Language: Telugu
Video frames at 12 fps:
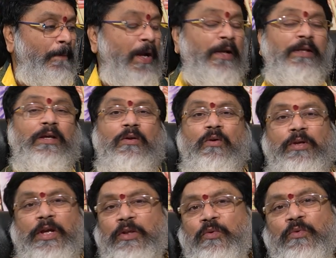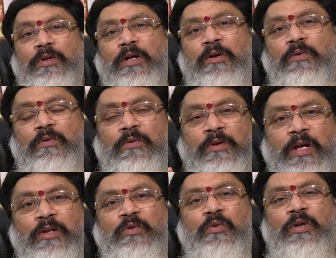భాగ్యంలో కేతు ఉన్నాడు
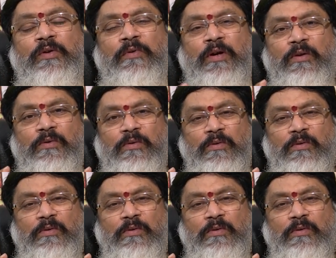కేతు అన్నవాడు